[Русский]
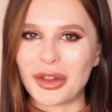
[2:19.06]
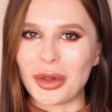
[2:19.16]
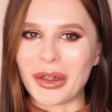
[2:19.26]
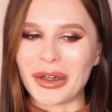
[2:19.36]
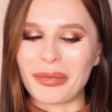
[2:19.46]

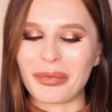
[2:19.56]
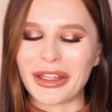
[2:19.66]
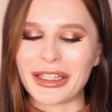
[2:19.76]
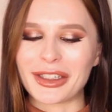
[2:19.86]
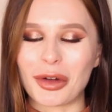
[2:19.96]
доллара,
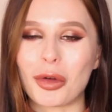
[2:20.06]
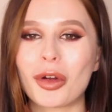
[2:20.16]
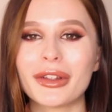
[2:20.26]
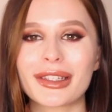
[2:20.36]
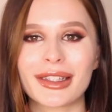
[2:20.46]
и срок
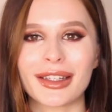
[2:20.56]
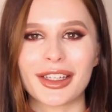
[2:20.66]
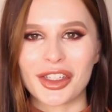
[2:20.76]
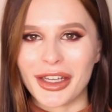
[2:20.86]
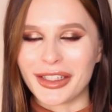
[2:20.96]
годности
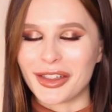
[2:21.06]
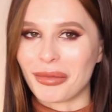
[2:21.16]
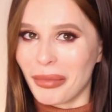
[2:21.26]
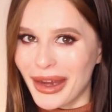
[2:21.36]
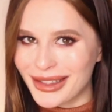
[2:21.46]
их
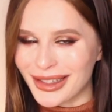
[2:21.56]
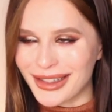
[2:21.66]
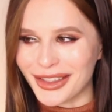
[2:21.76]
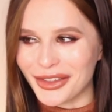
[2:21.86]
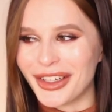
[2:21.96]
6
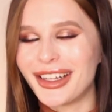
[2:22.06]
месяцев.